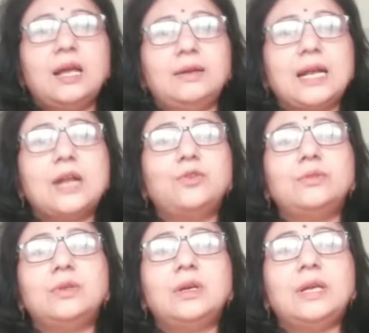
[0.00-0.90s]
কারণ
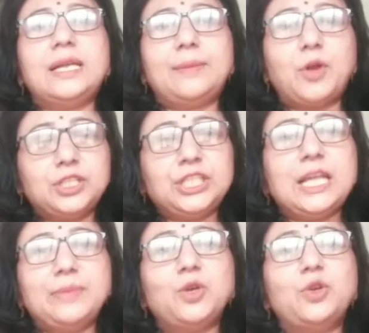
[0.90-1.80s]
এটা পলিথিনে
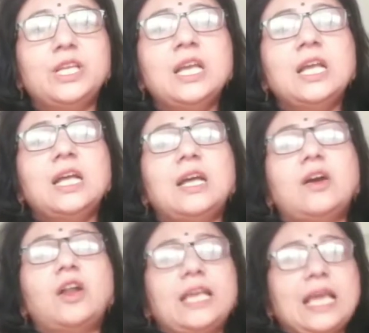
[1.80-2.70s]
আমি করি
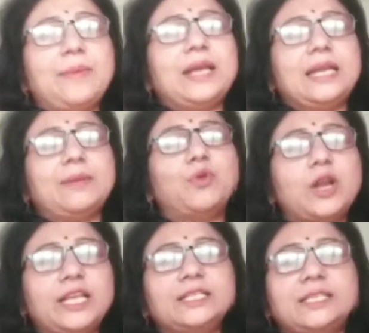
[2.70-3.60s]
অনেকে আমাকে এটা
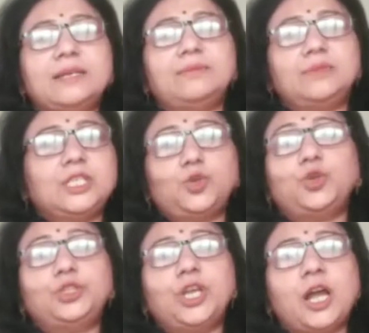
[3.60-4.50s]
বলে যে কিছু
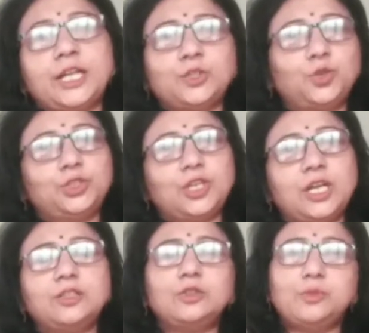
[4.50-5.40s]
ক্ষতি হয় না তো ক্ষতি হয়
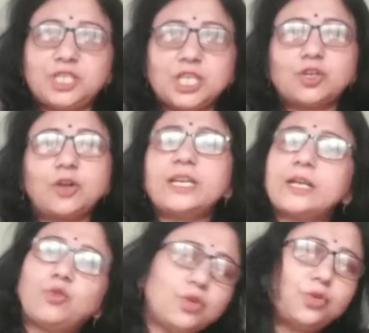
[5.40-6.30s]
না তুমি বিশ্বাস করো এটা
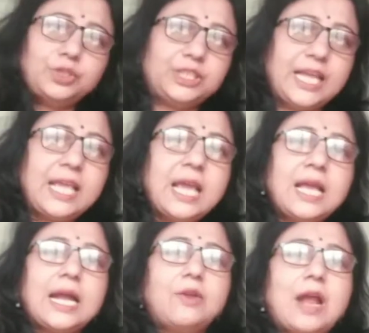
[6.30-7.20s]
কোনো ক্ষতি নেই
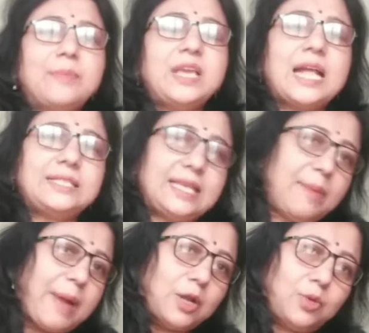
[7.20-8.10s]
কারণ আমি আজ থেকে
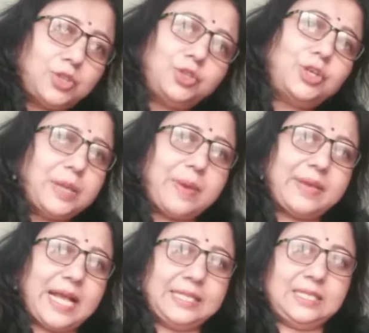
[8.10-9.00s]
বারো বছর ধরে এইভাবে
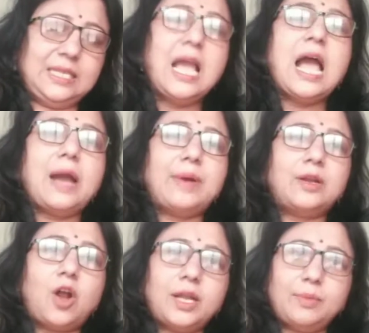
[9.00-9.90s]
খাচ্ছি আমার
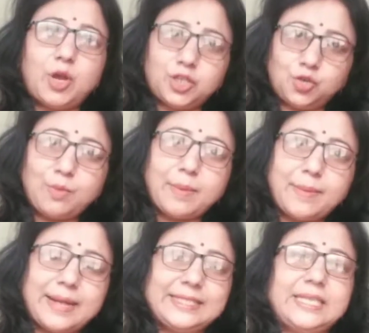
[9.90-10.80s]
ঘরে বয়স্ক মা
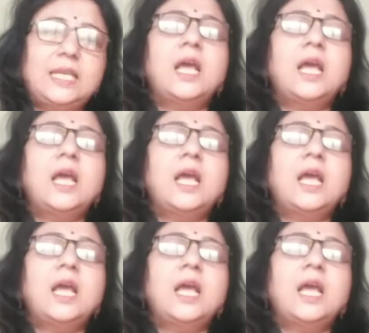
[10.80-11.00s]
বাবা আছেন